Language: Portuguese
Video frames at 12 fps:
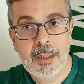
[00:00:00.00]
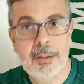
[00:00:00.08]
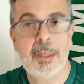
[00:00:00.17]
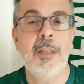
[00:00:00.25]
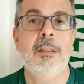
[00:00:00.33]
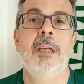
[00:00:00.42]

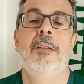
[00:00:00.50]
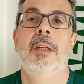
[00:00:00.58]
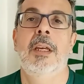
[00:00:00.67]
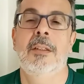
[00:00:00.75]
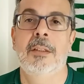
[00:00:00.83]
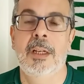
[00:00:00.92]

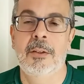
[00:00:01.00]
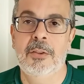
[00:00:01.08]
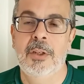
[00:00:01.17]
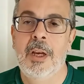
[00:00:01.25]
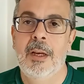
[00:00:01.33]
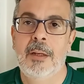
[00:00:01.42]
33
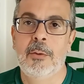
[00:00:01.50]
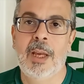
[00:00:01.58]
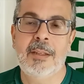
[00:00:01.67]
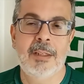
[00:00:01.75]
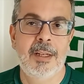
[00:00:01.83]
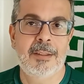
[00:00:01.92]
anos na
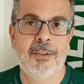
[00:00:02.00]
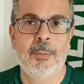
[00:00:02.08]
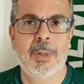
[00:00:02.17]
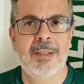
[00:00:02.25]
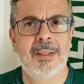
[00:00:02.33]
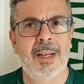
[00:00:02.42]
seleção
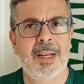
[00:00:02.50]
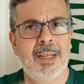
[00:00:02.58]
brasileira.